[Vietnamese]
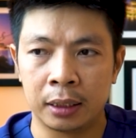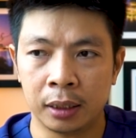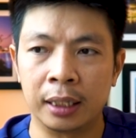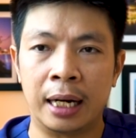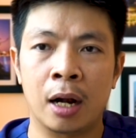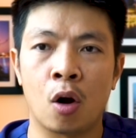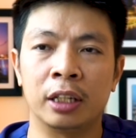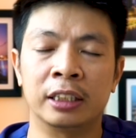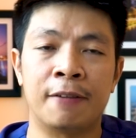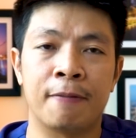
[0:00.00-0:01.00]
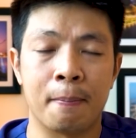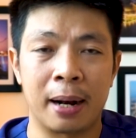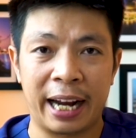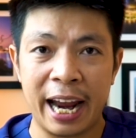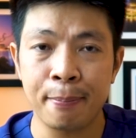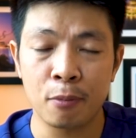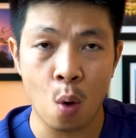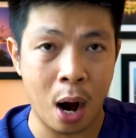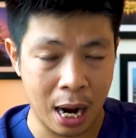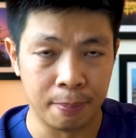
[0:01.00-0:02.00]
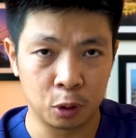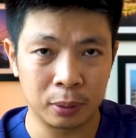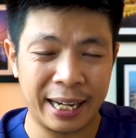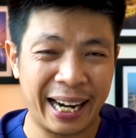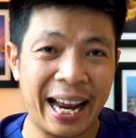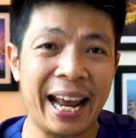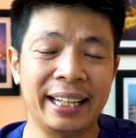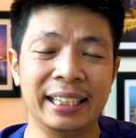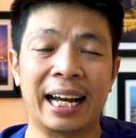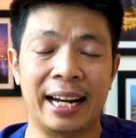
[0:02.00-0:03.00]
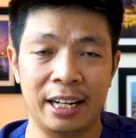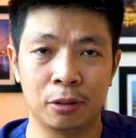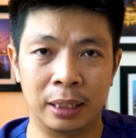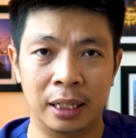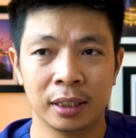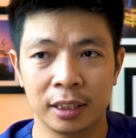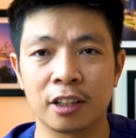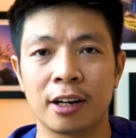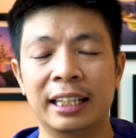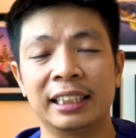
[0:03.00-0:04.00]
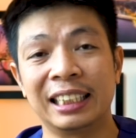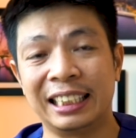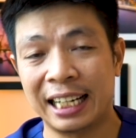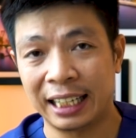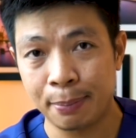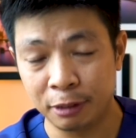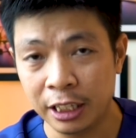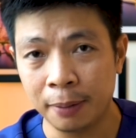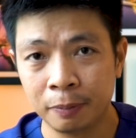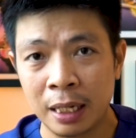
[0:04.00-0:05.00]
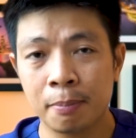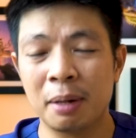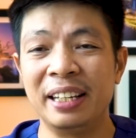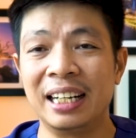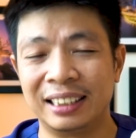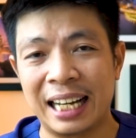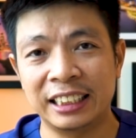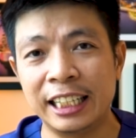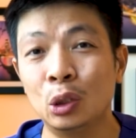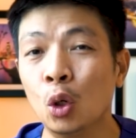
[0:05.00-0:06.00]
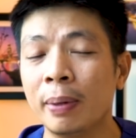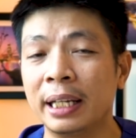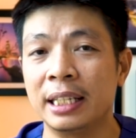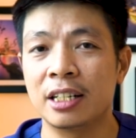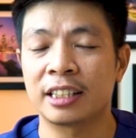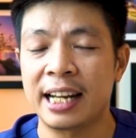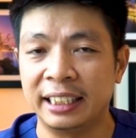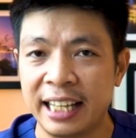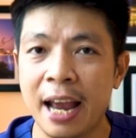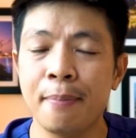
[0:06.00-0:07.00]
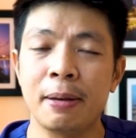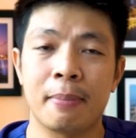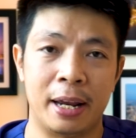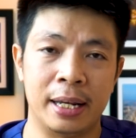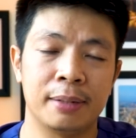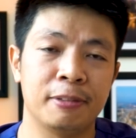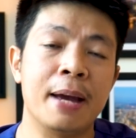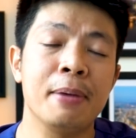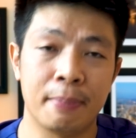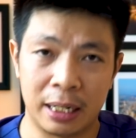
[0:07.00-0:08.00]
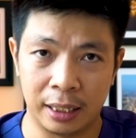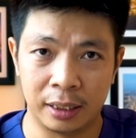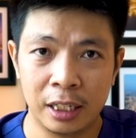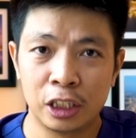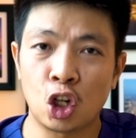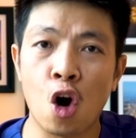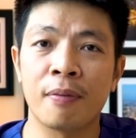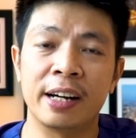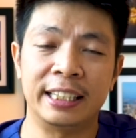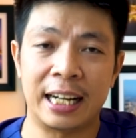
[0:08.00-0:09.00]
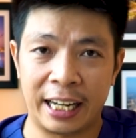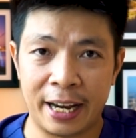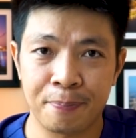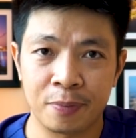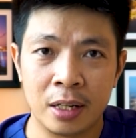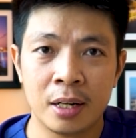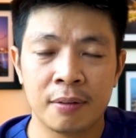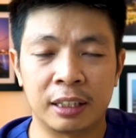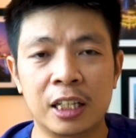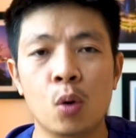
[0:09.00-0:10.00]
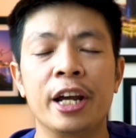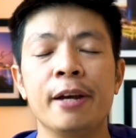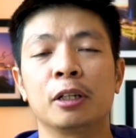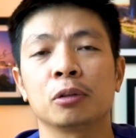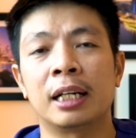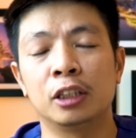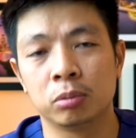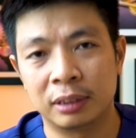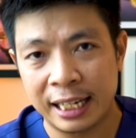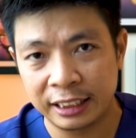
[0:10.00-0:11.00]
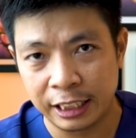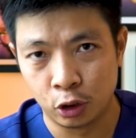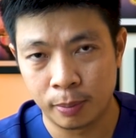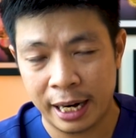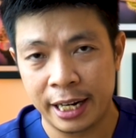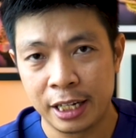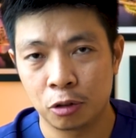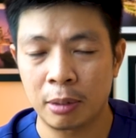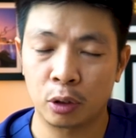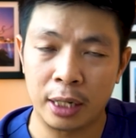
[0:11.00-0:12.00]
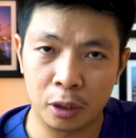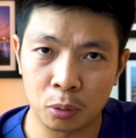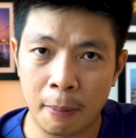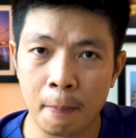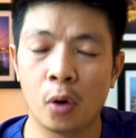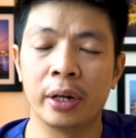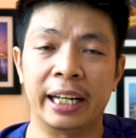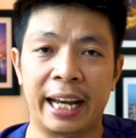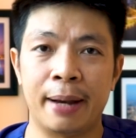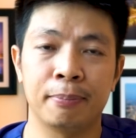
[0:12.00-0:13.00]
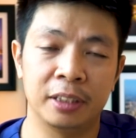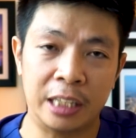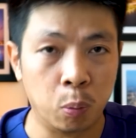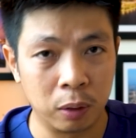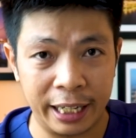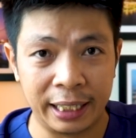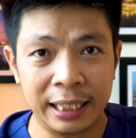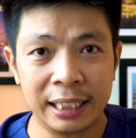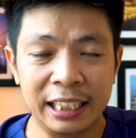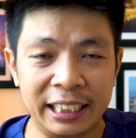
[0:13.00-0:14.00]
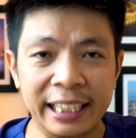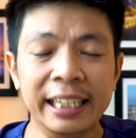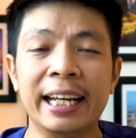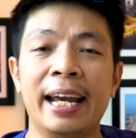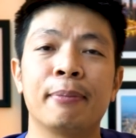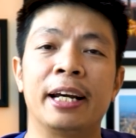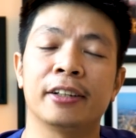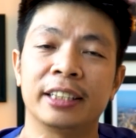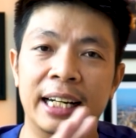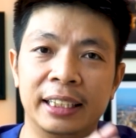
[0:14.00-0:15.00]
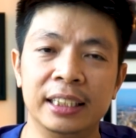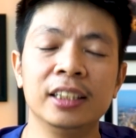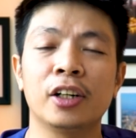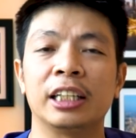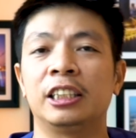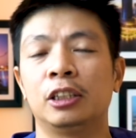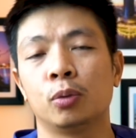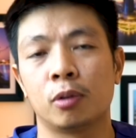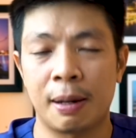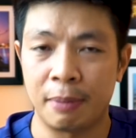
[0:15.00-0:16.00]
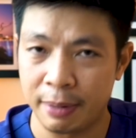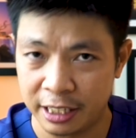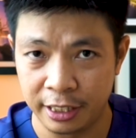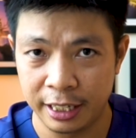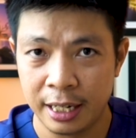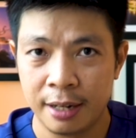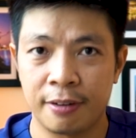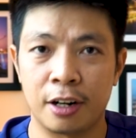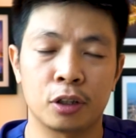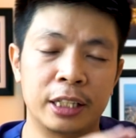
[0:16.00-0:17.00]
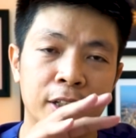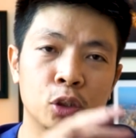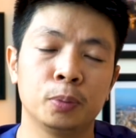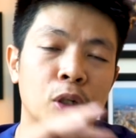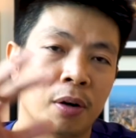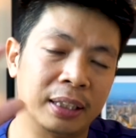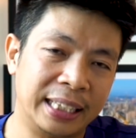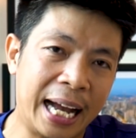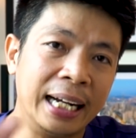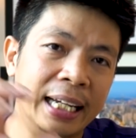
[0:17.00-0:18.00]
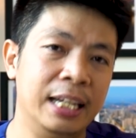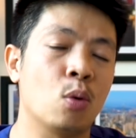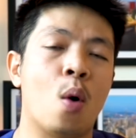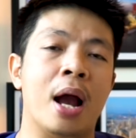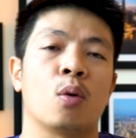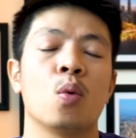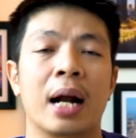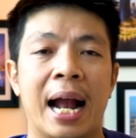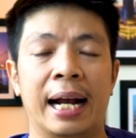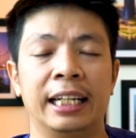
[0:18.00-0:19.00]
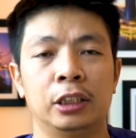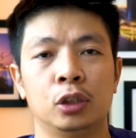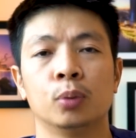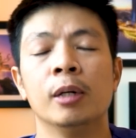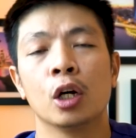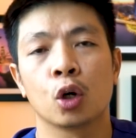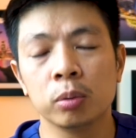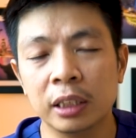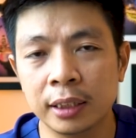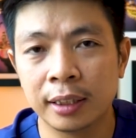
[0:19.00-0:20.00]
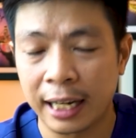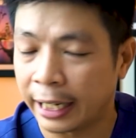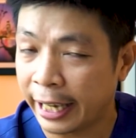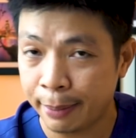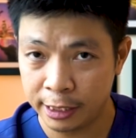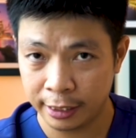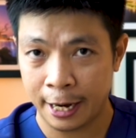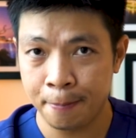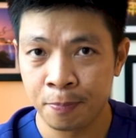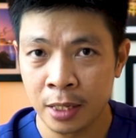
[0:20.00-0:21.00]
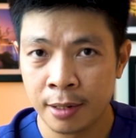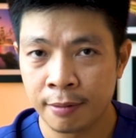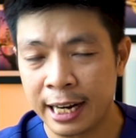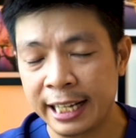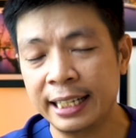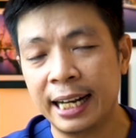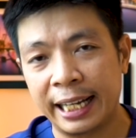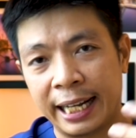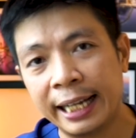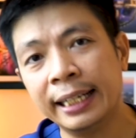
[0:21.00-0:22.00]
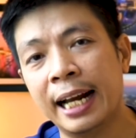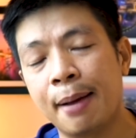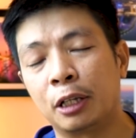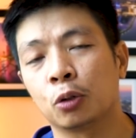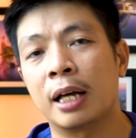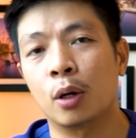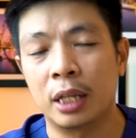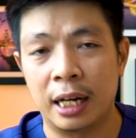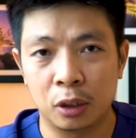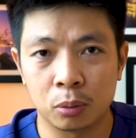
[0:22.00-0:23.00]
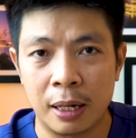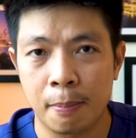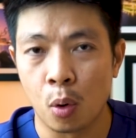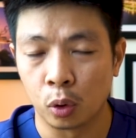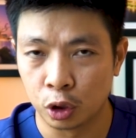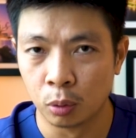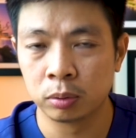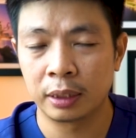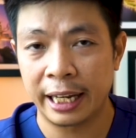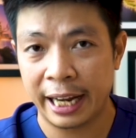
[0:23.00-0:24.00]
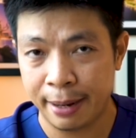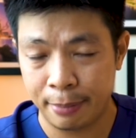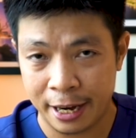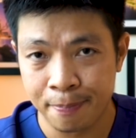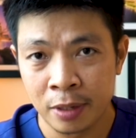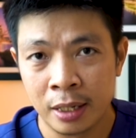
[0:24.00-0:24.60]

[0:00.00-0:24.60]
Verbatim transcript: thường là có những sản phẩm mà kem khóa ẩm, chúng ta đã nghe những cái đấy đúng không nhỉ? Thường nó là những cái dạng kem dưỡng. Bởi vì ở dạng serum ấy thì nó sẽ dễ bị bay, dễ bị mất hơn so với ở dạng kem. Và sau khi mà chúng ta dùng dạng serum này, chúng ta có thể là chúng ta bôi cái kem chồng lên, thì chính cái kem đấy nó sẽ giữ cho cái serum nó nằm ở bên dưới và nó sẽ giúp cho tăng cái hiệu quả của cả cái serum cũng như là cái kem dưỡng đấy. Và đấy chính là cái cách để mà chúng ta có thể là chúng ta bổ sung cái kem này